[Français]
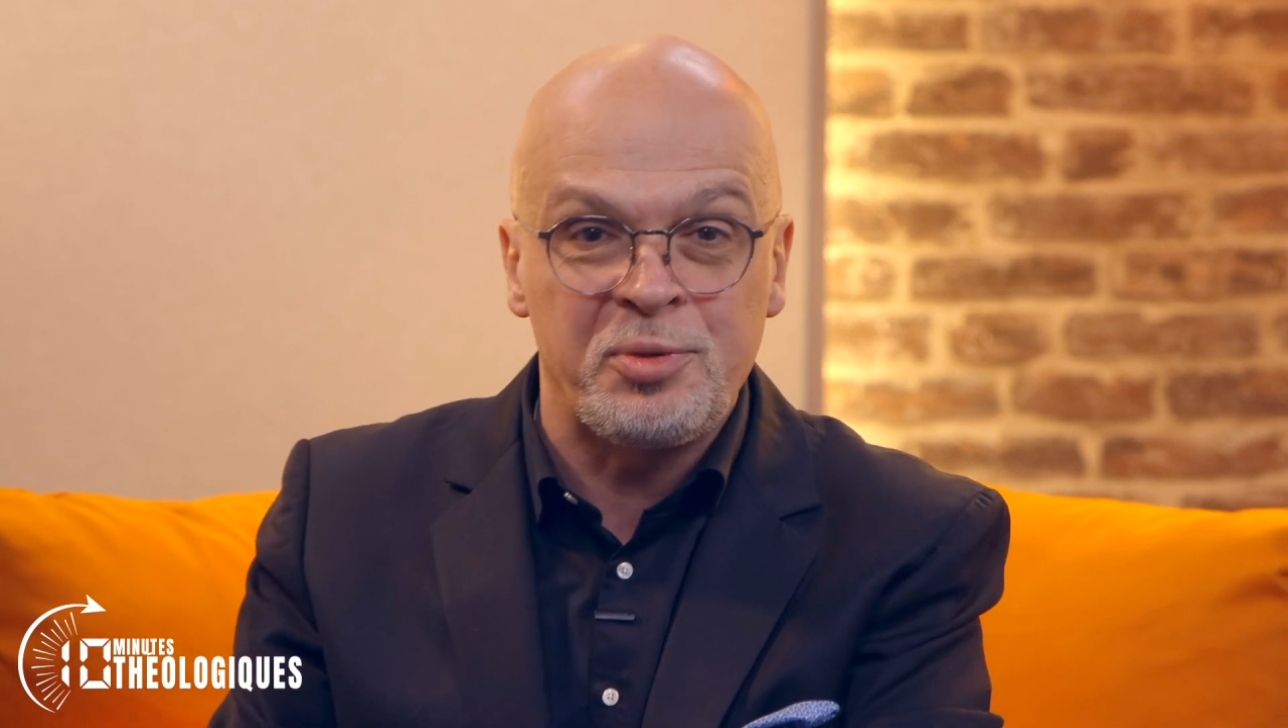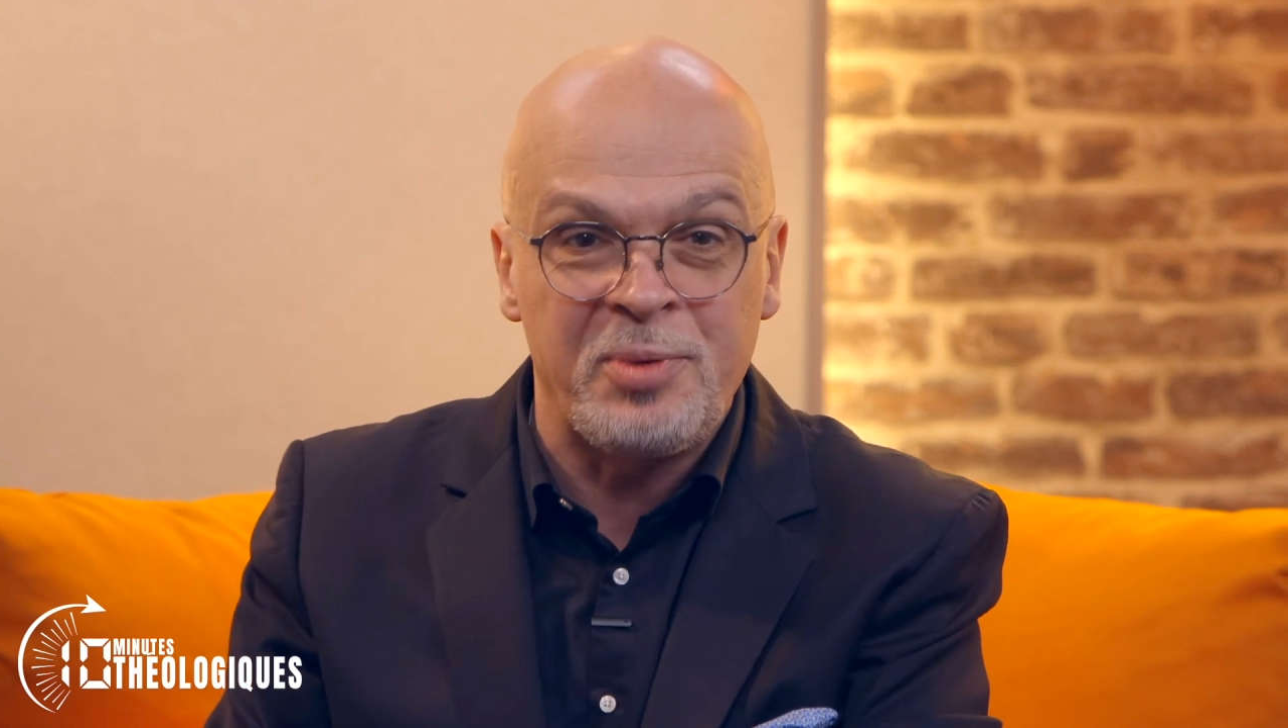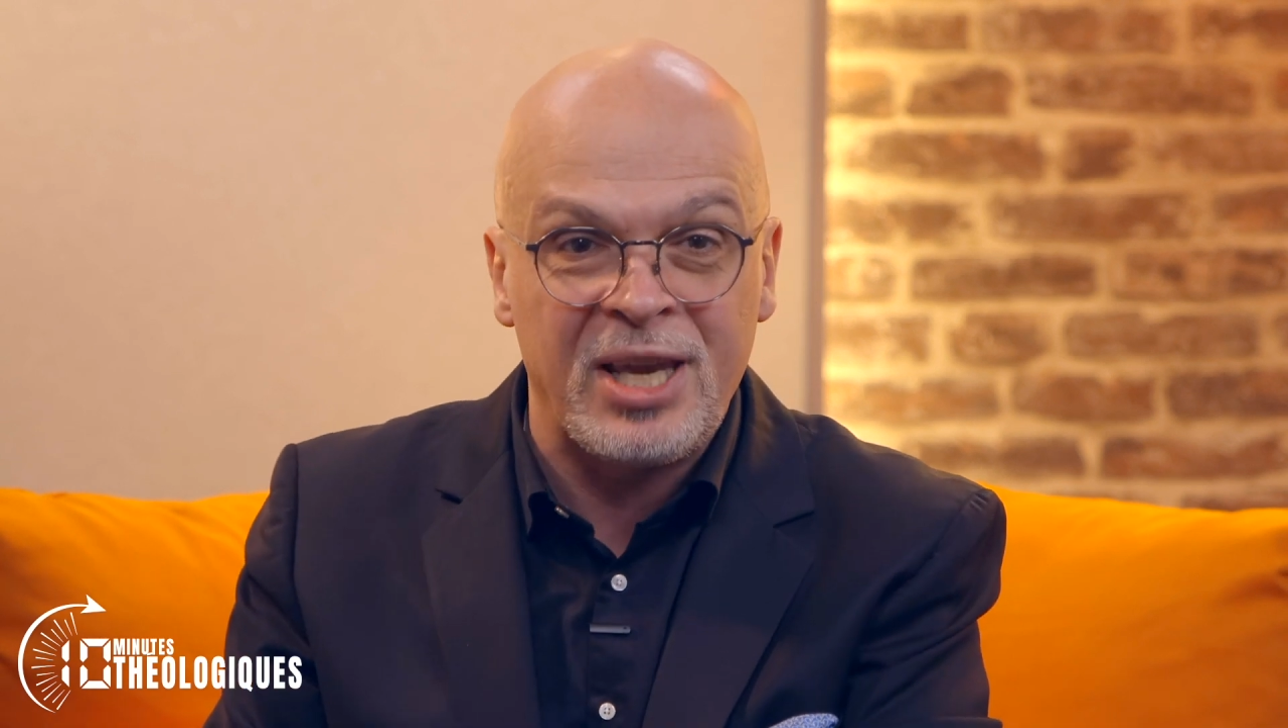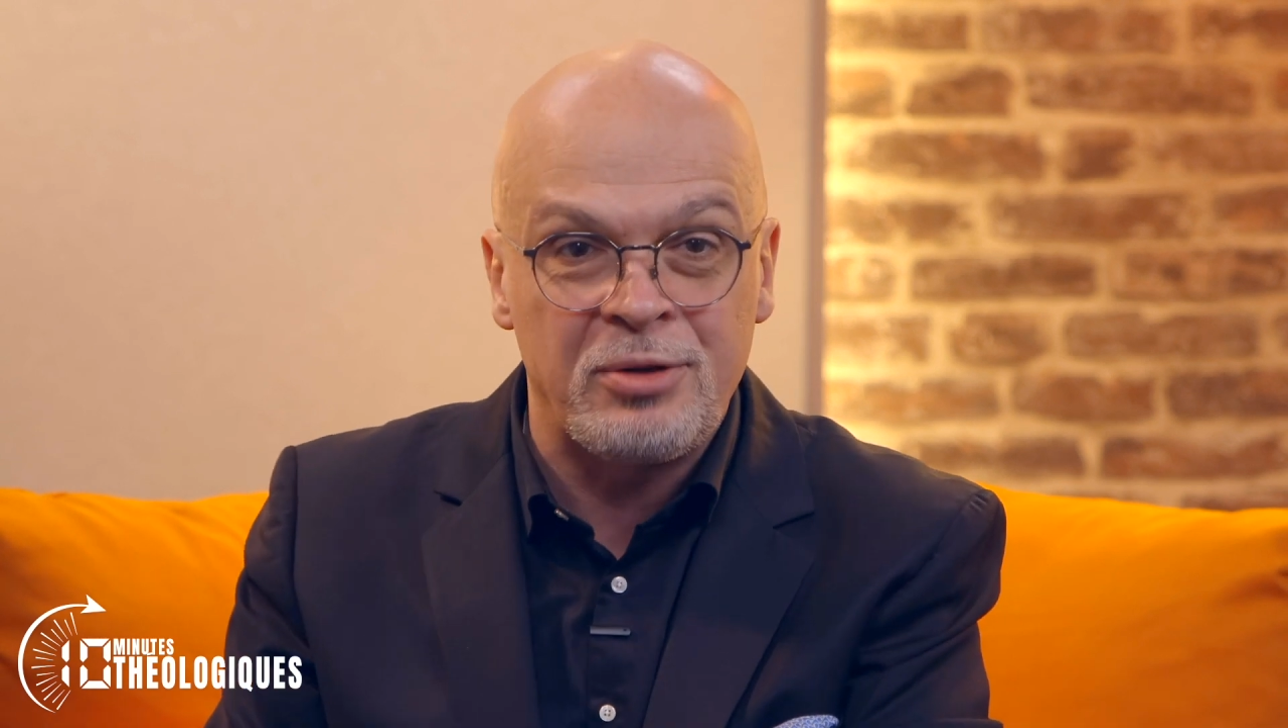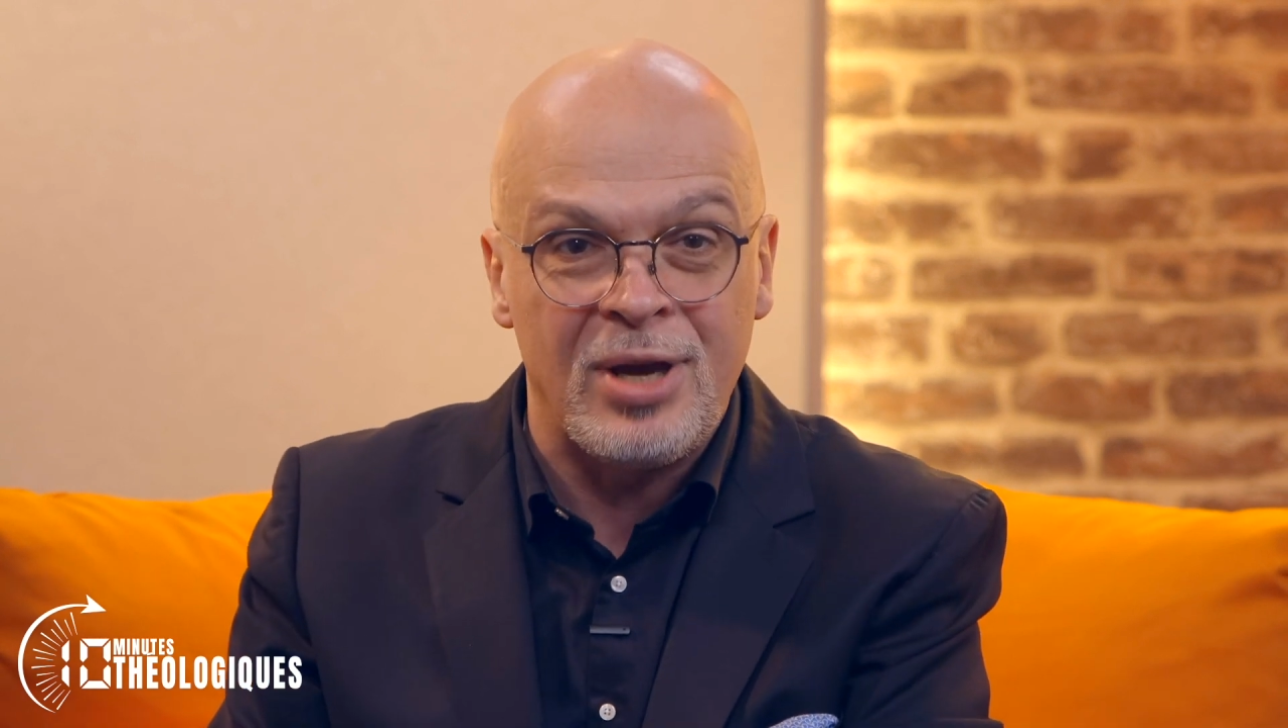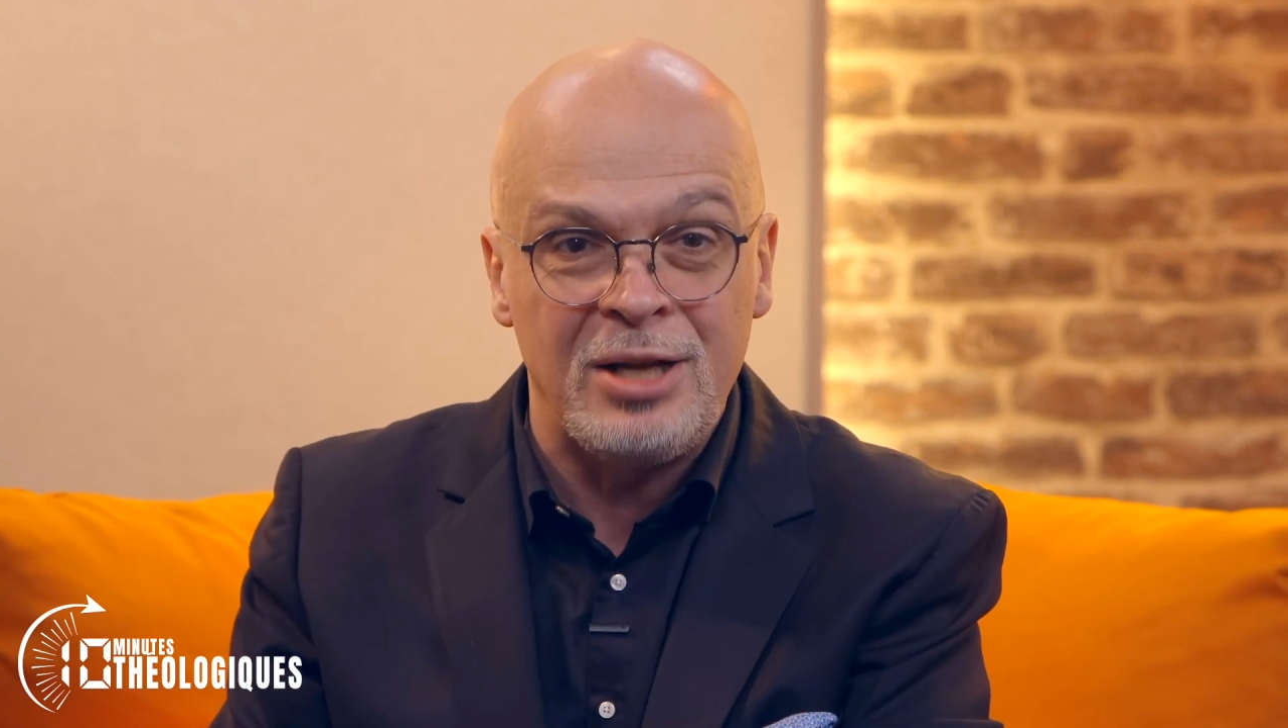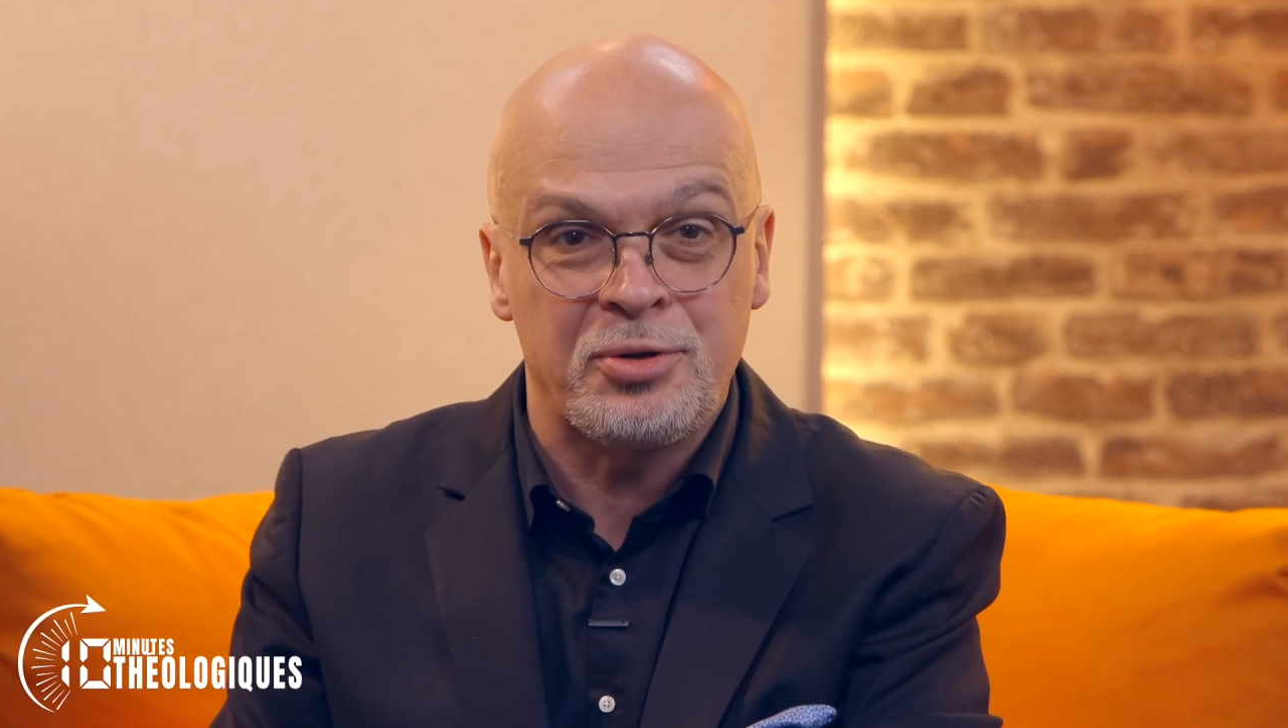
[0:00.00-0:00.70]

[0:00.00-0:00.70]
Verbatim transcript: spirituelles